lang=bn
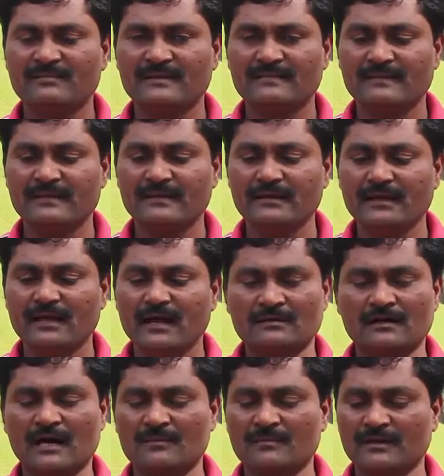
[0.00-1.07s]
গ্যাস আছে
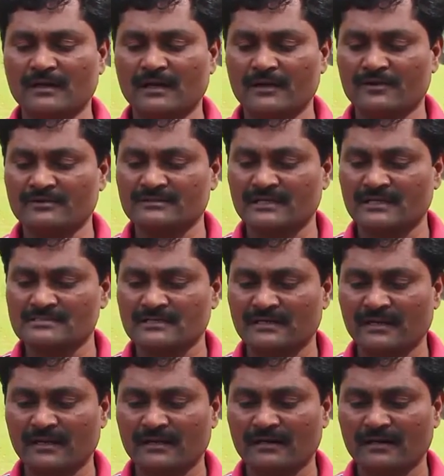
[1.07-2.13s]

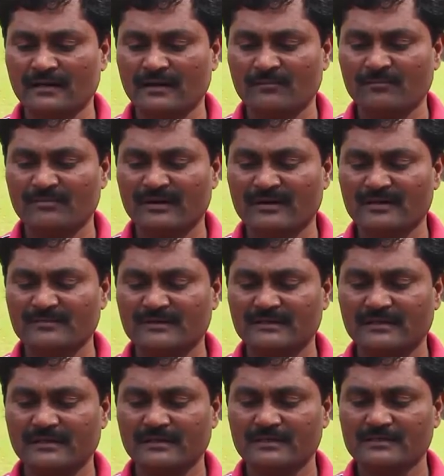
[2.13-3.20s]
এখন
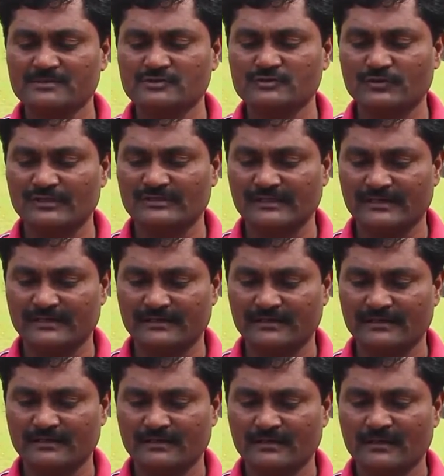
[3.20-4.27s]
একইভাবে মোমবাতিটি জ্বালিয়ে
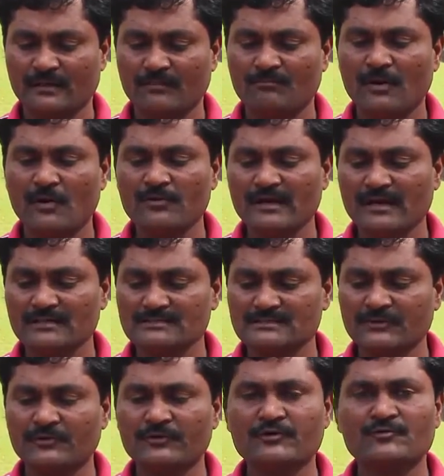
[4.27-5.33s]
সঙ্গে
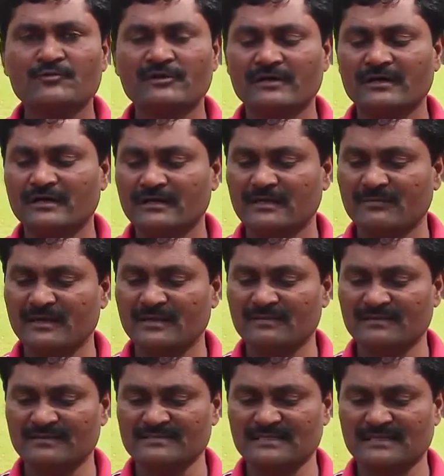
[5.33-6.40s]
সঙ্গে
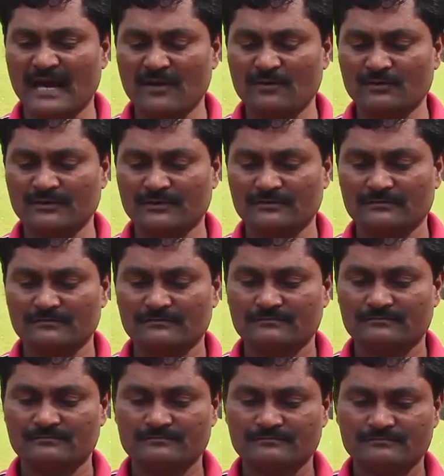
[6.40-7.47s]
কার্বন ডাইঅক্সাইড পূর্ণ
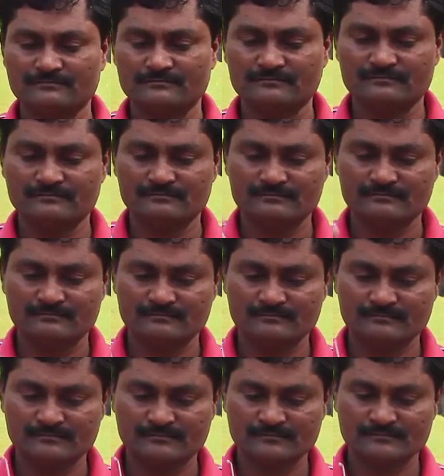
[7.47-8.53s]
জারের ভেতরে
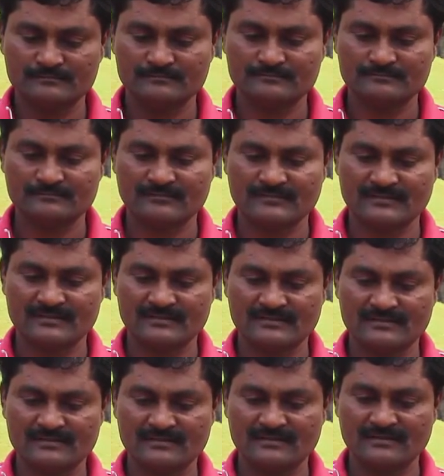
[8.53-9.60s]
প্রবেশ করাও
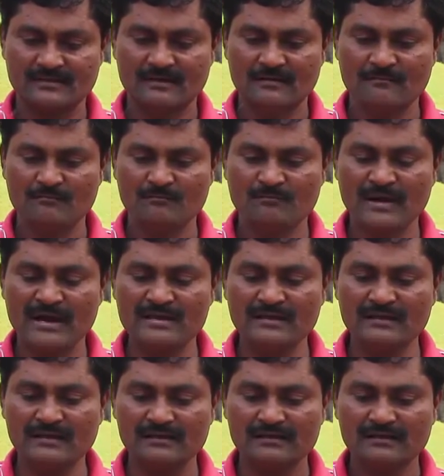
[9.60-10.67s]
বাও
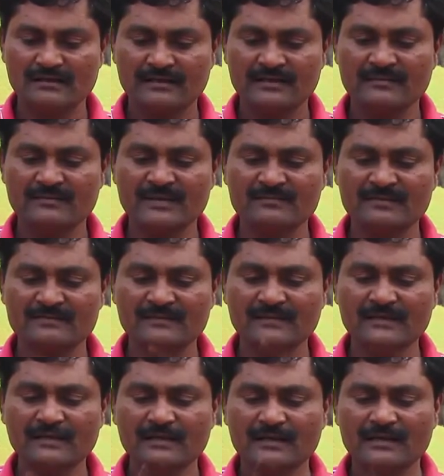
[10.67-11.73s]
ইমিডিয়েটলি
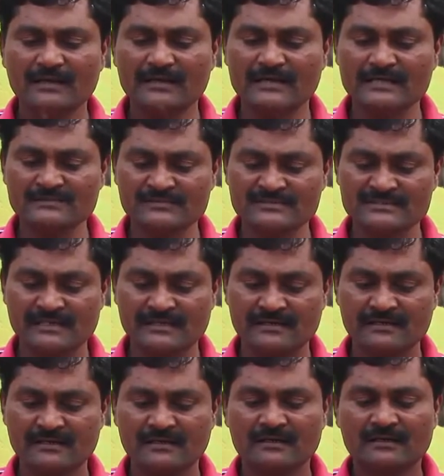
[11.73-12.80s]
জ্বলন্ত মোমবাতিটি
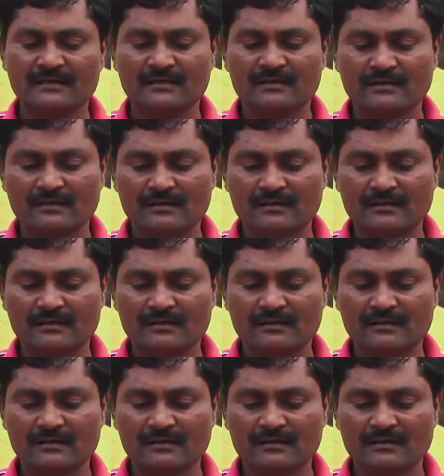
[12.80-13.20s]
নিভে গেল